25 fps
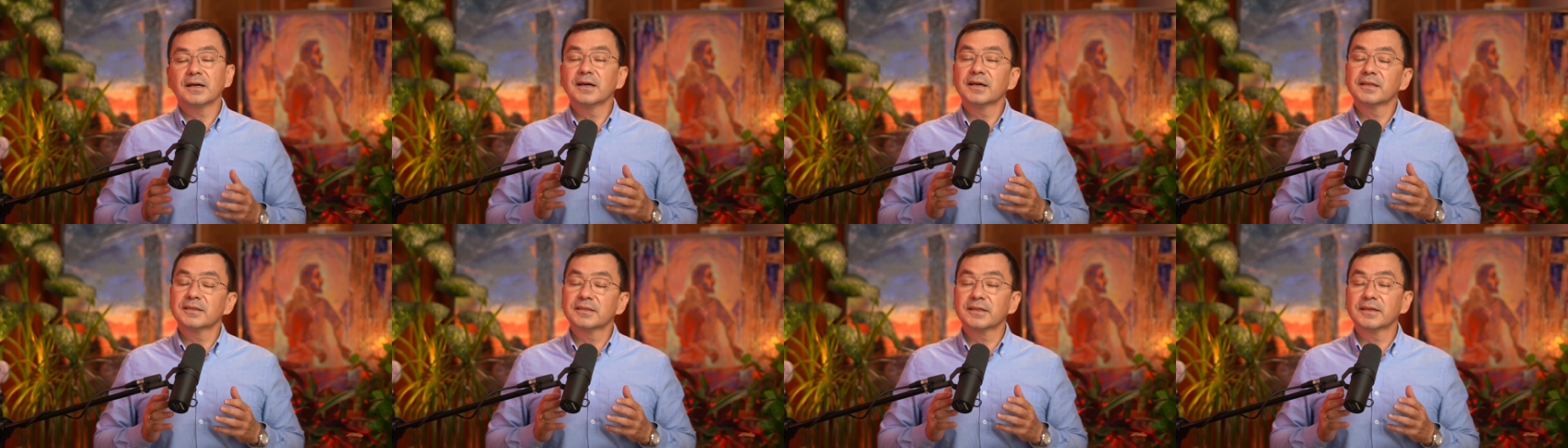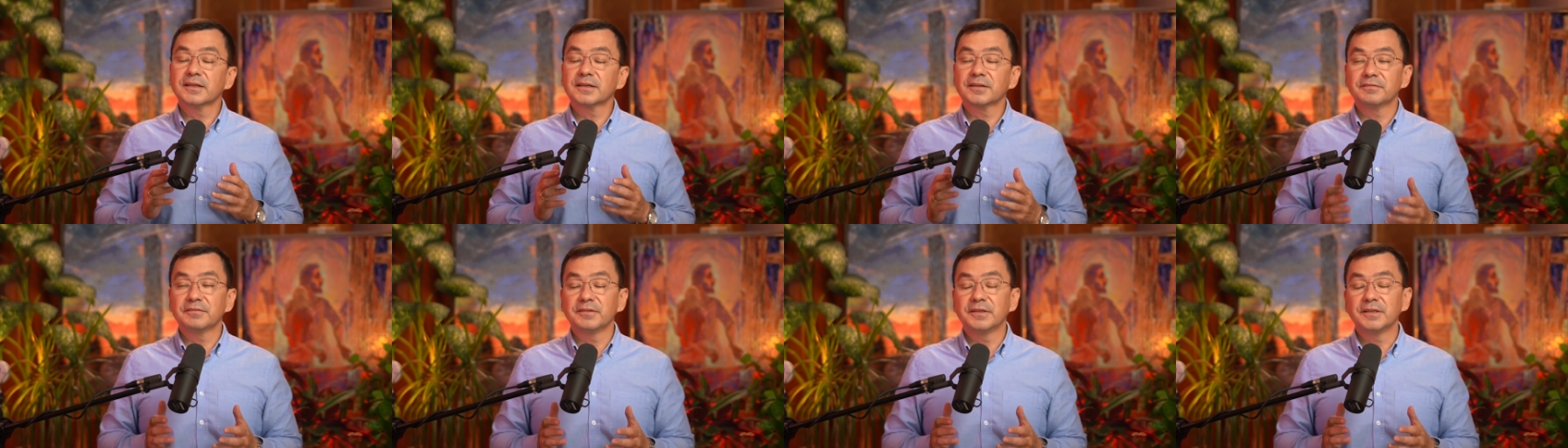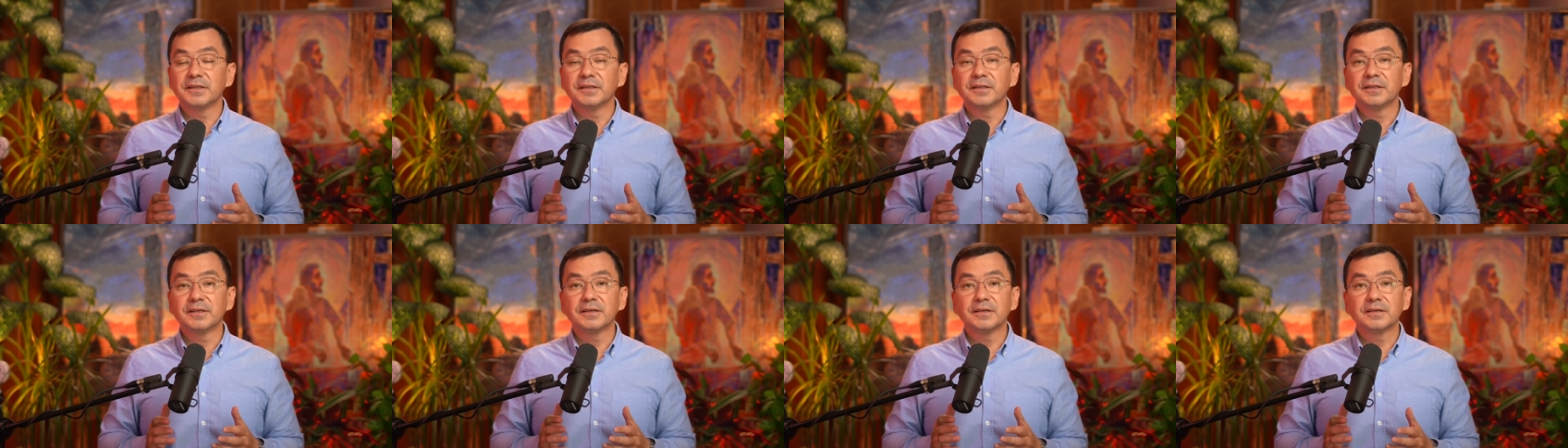
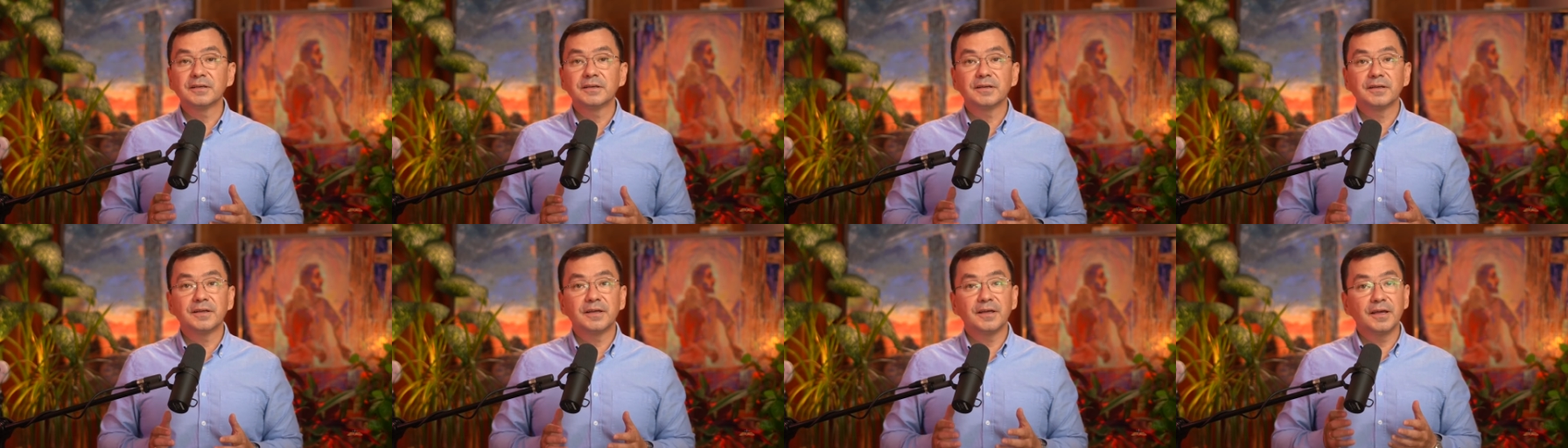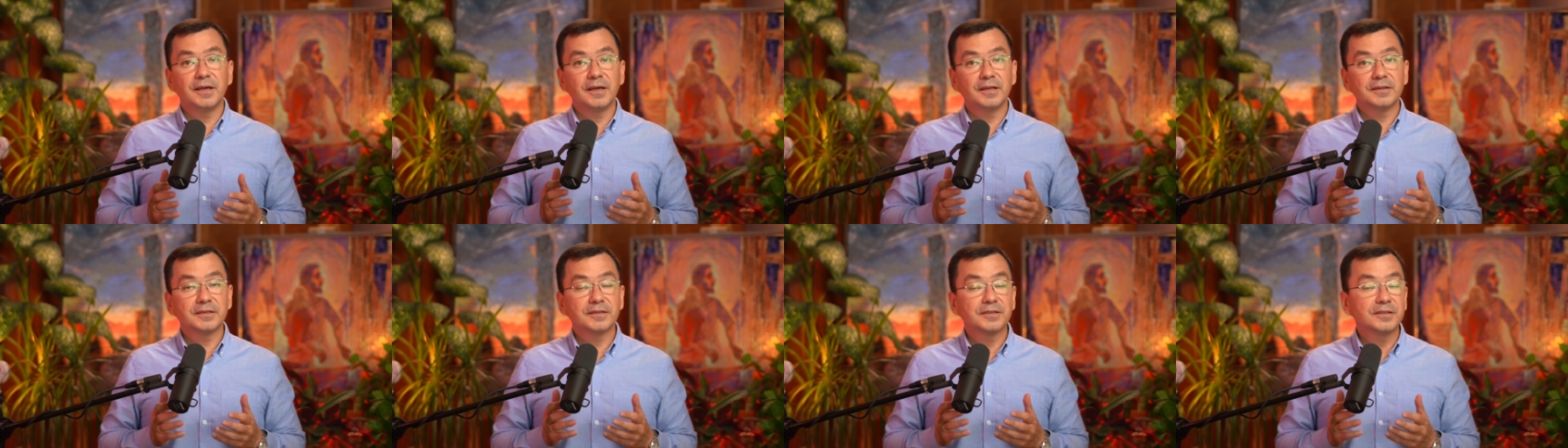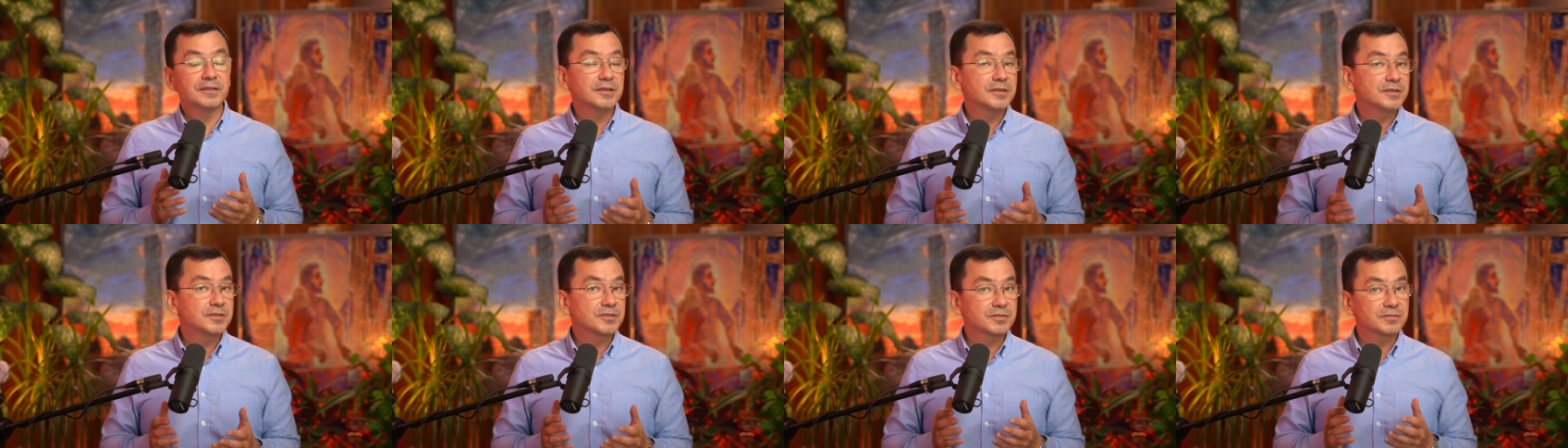откровение – это
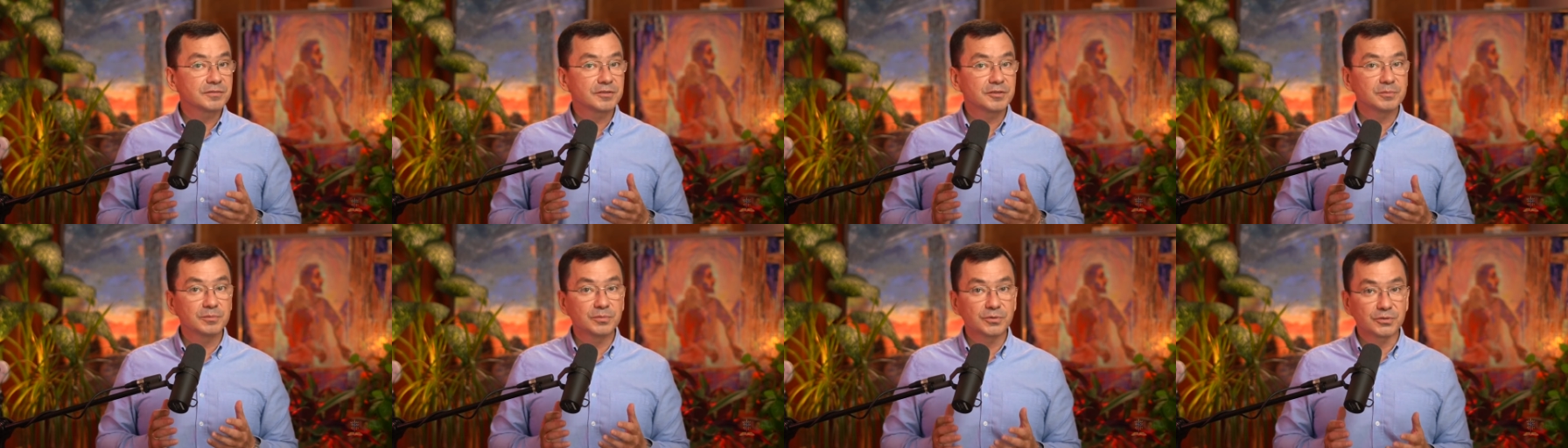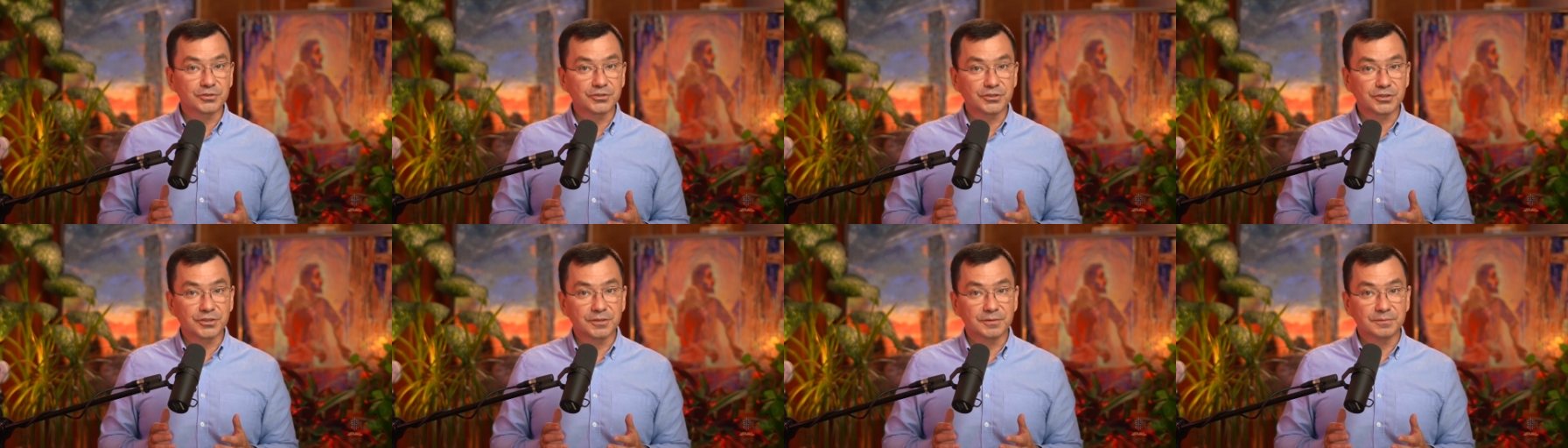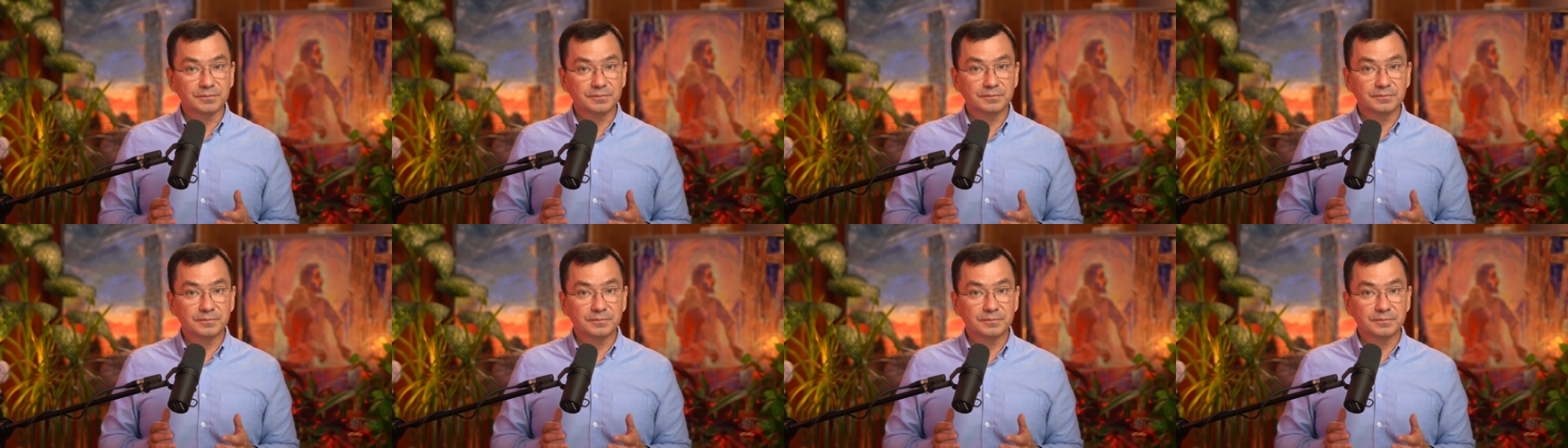действие Божье.